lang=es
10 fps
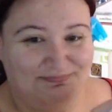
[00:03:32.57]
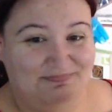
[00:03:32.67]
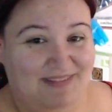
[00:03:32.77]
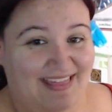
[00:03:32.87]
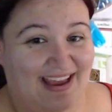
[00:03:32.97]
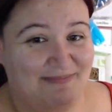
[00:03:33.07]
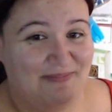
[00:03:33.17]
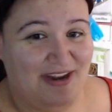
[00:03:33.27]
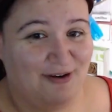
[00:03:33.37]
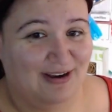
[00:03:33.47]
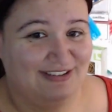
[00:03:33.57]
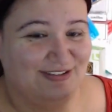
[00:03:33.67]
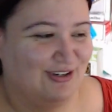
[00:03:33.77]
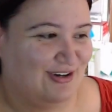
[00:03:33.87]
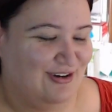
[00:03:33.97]
Mira, le perico al
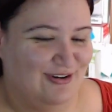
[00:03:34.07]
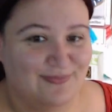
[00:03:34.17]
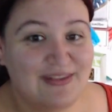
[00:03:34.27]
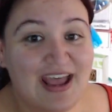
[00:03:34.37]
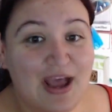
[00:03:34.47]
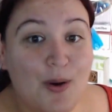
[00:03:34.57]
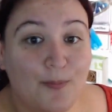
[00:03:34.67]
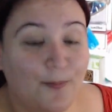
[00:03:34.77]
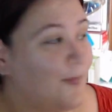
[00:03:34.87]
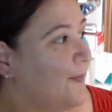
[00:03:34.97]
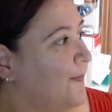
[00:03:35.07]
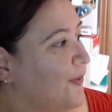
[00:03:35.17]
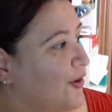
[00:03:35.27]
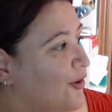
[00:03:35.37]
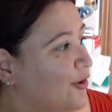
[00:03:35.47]
torno
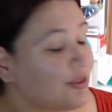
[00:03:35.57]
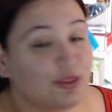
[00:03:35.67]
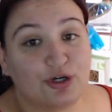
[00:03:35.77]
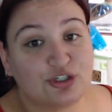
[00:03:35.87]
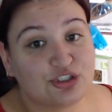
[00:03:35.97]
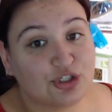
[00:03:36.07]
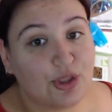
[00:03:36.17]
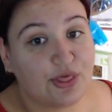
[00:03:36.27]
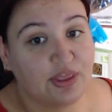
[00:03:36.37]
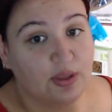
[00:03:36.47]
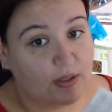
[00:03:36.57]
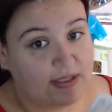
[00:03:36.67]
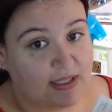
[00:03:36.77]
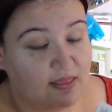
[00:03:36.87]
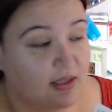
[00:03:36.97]
por
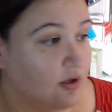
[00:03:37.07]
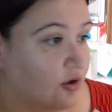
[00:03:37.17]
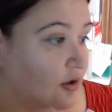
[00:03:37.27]
2,55